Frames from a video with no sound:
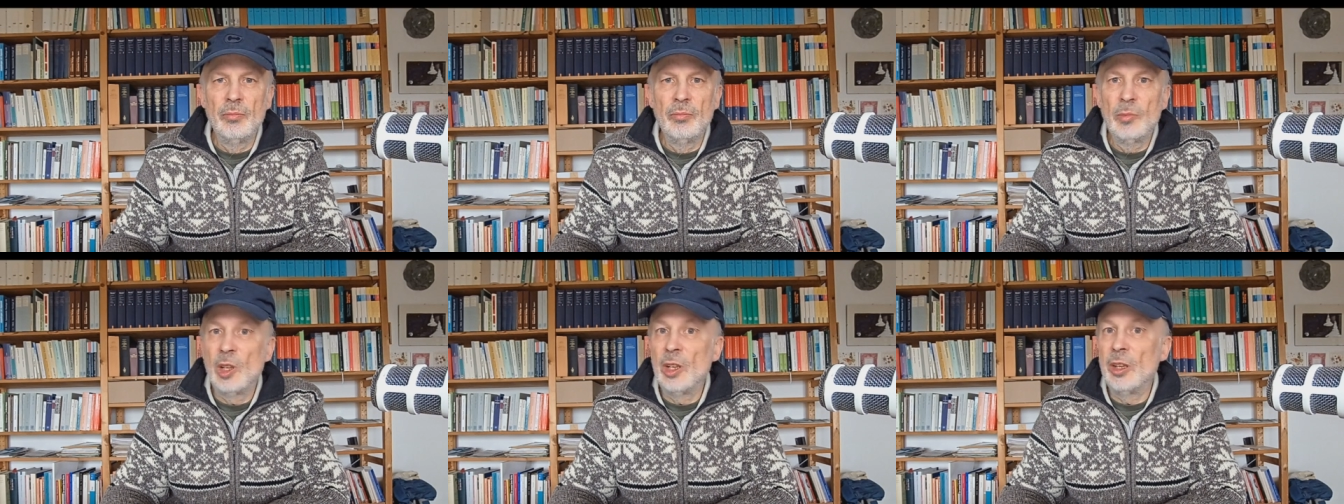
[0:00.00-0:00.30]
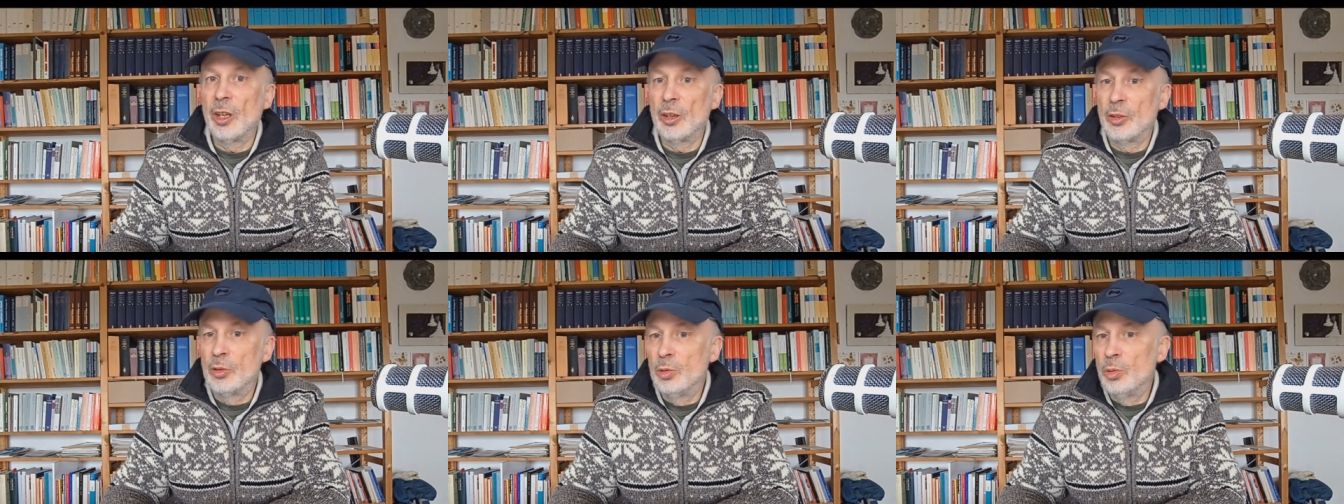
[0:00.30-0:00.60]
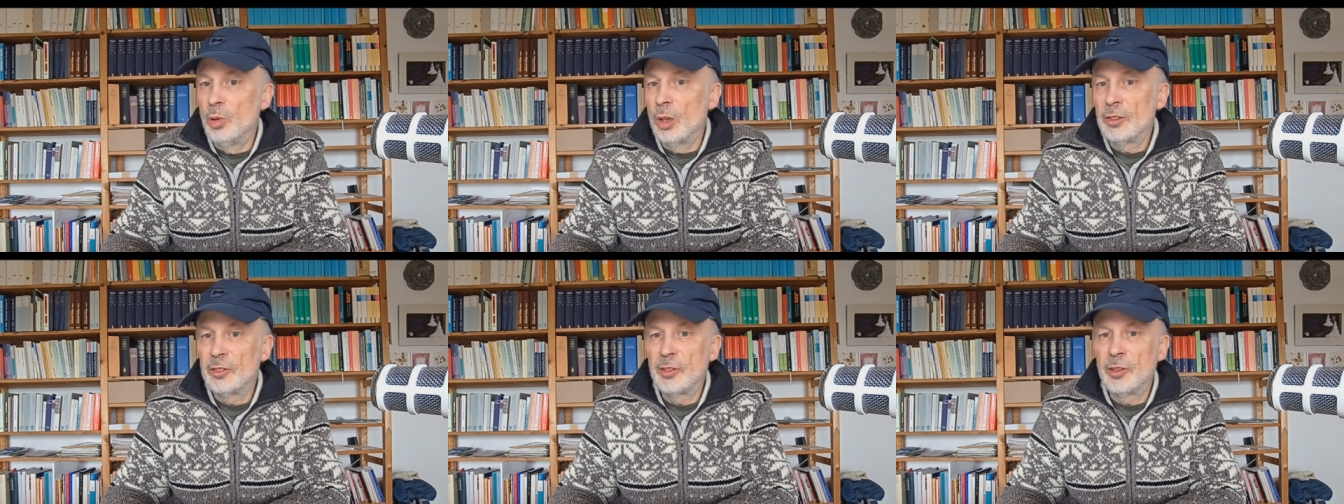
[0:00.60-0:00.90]
Die
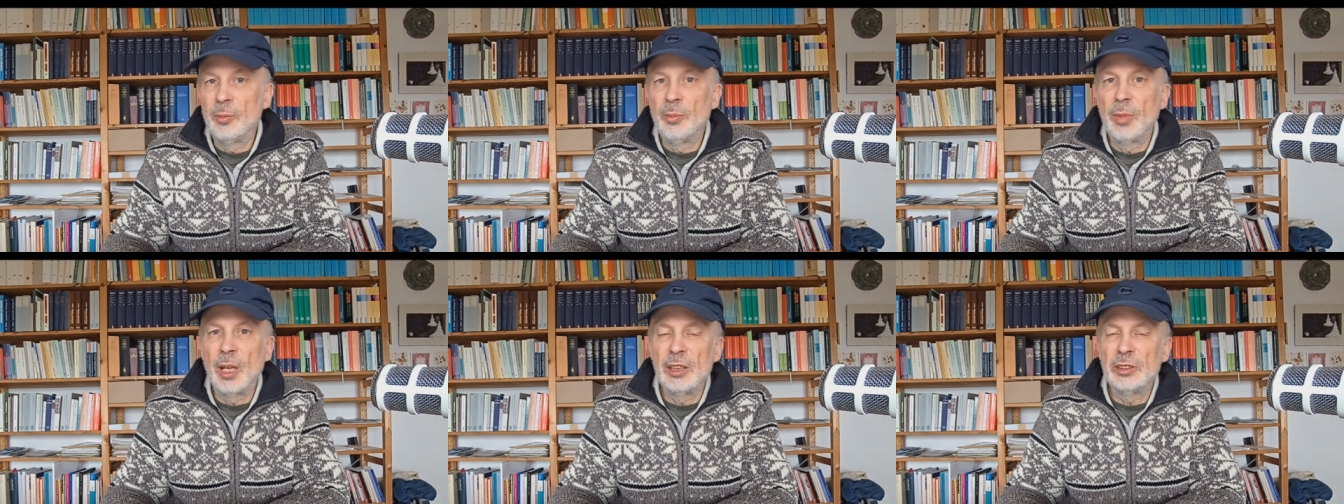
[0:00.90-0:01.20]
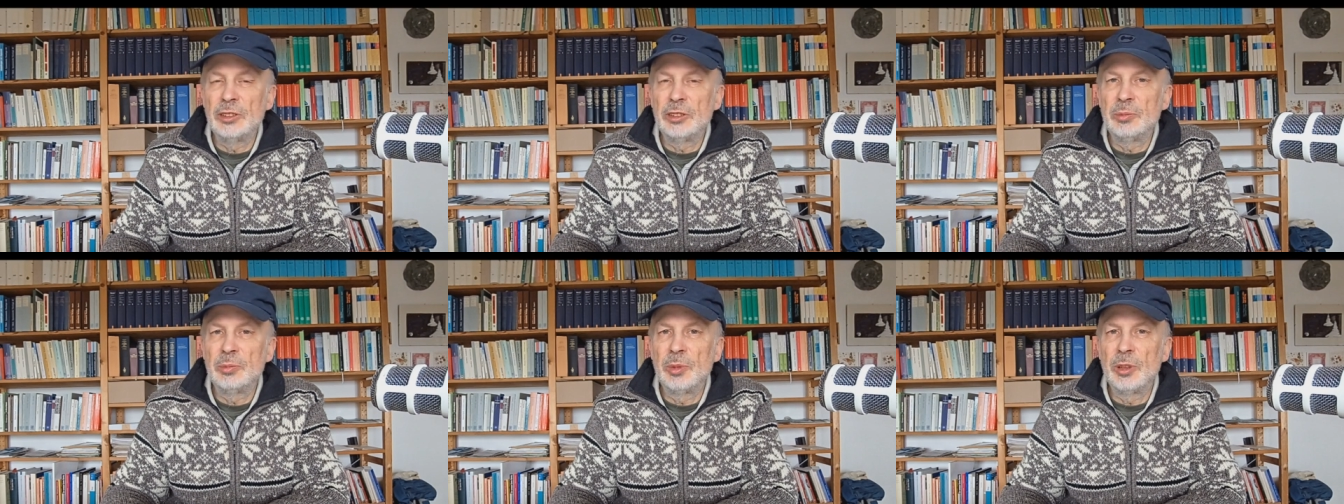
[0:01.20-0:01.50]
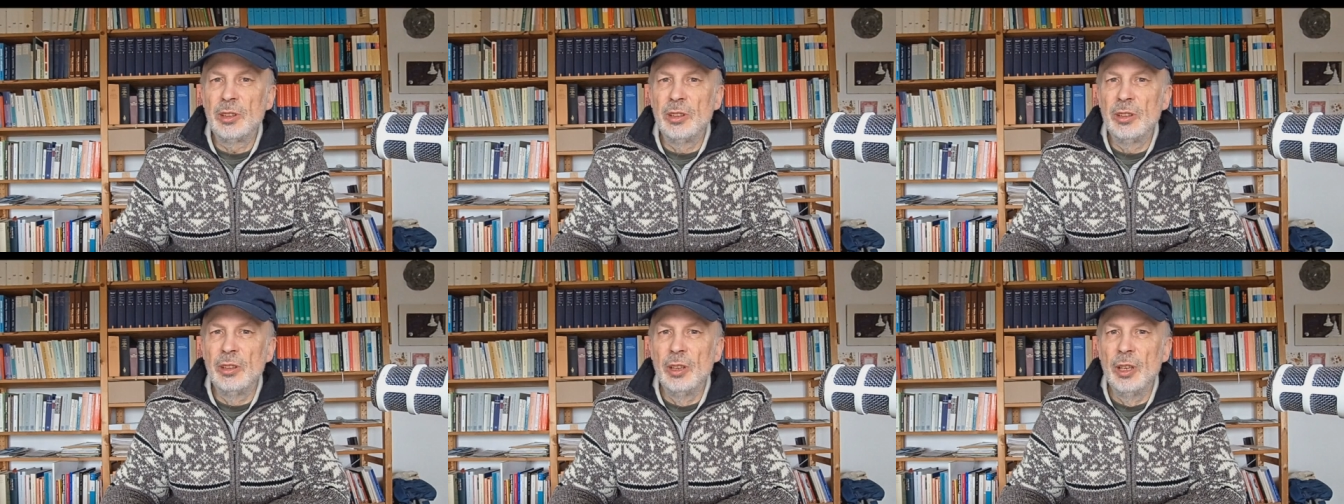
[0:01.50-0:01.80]
Natur zum
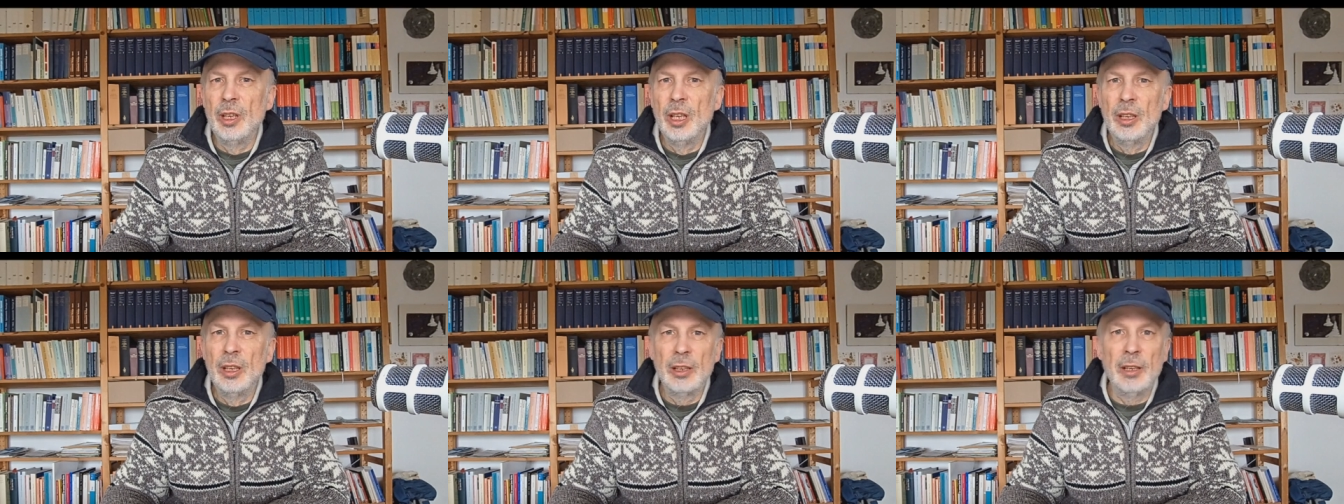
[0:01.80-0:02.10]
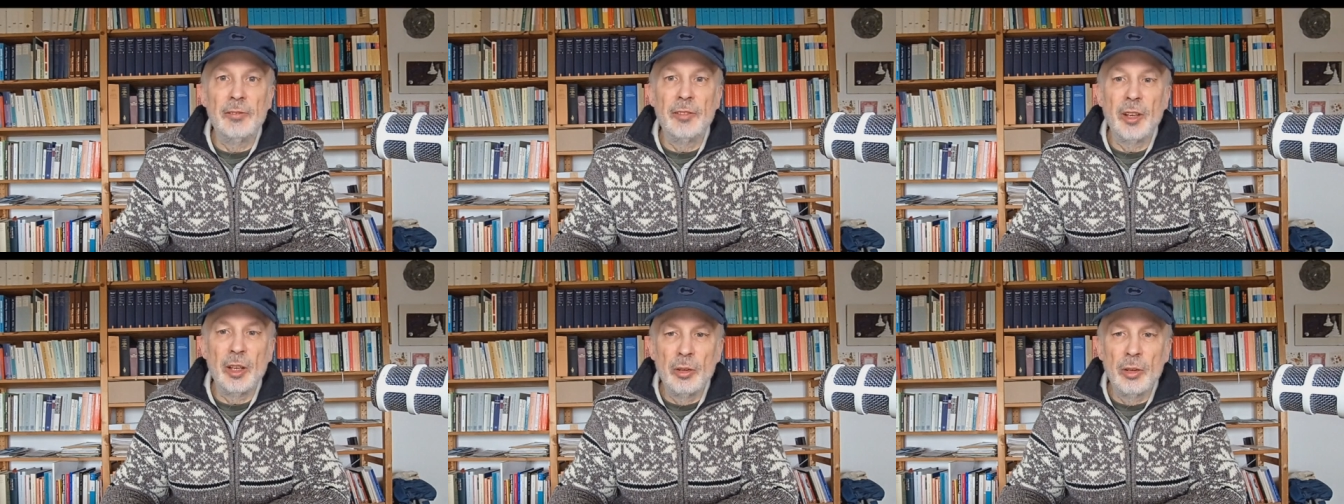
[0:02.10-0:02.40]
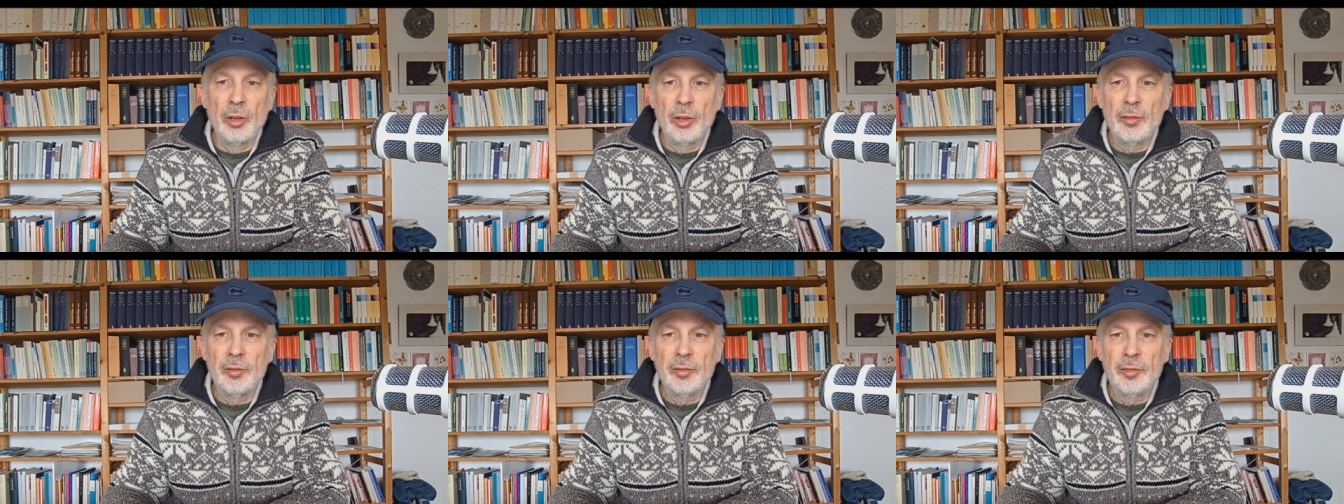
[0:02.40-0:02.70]
Beispiel, die
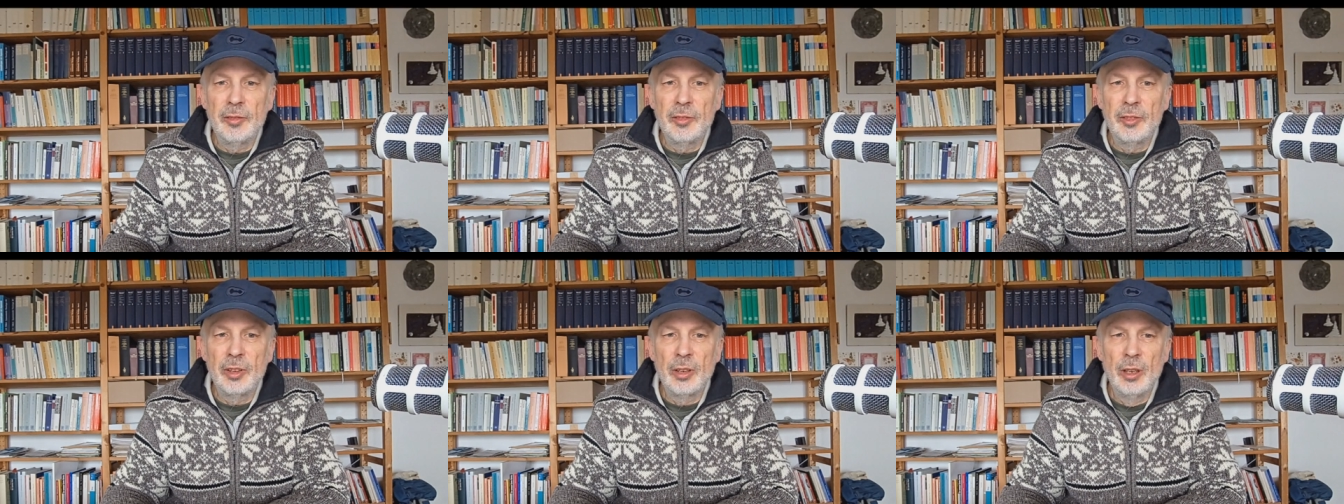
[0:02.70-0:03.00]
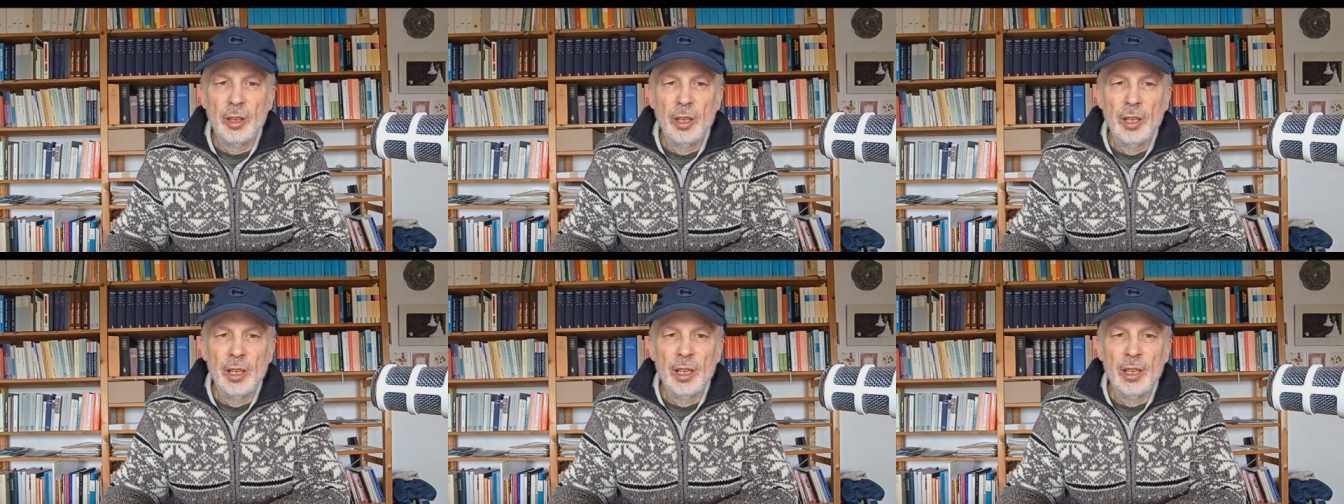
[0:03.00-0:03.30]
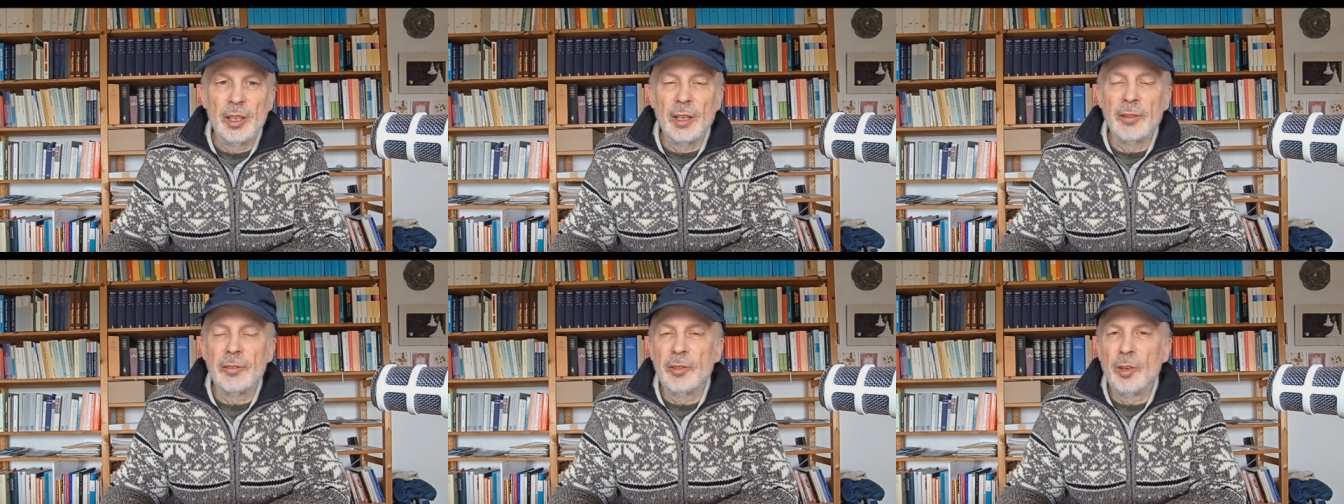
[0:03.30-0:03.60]
Vernunft,
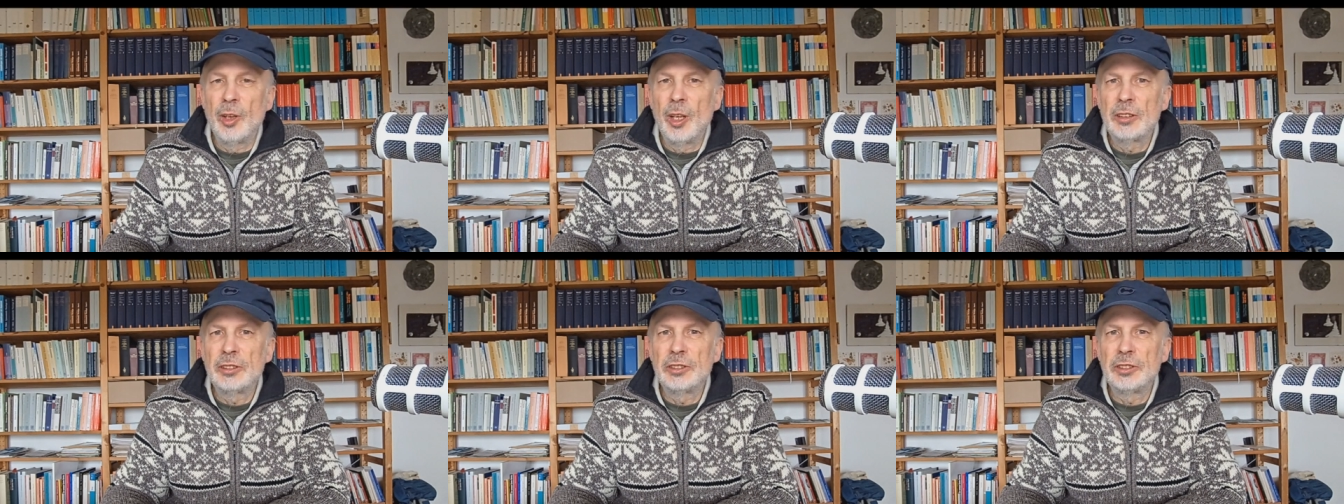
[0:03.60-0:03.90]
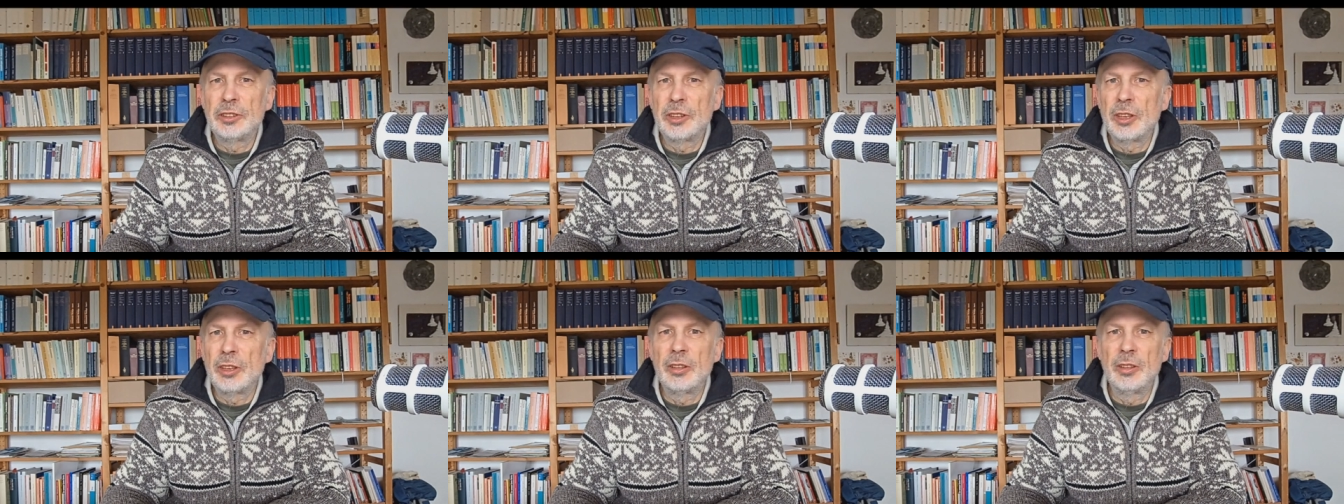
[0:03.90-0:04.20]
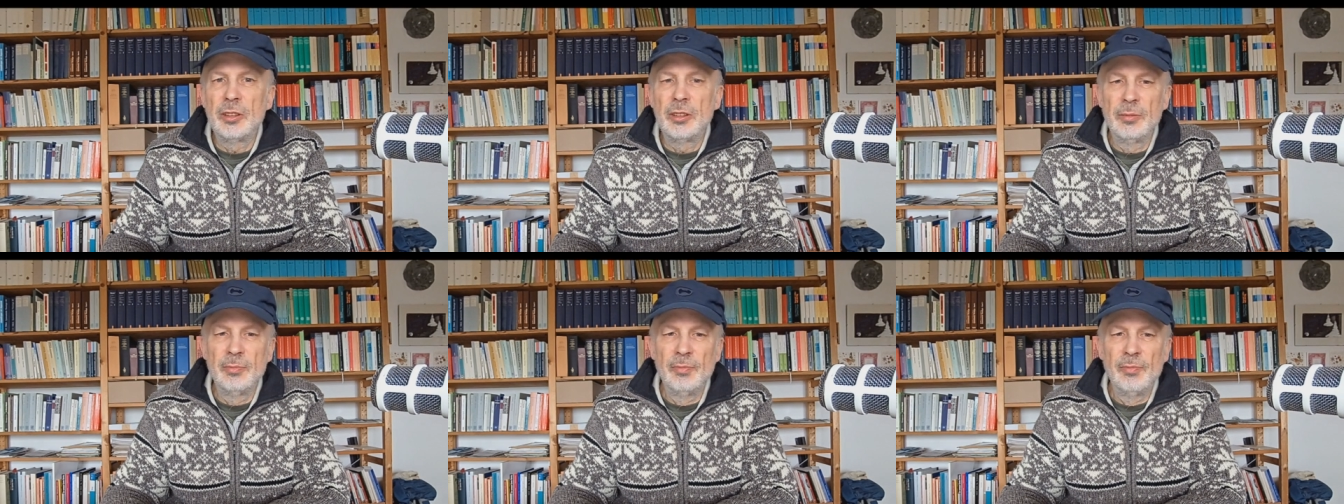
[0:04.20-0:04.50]
der Fortschritt,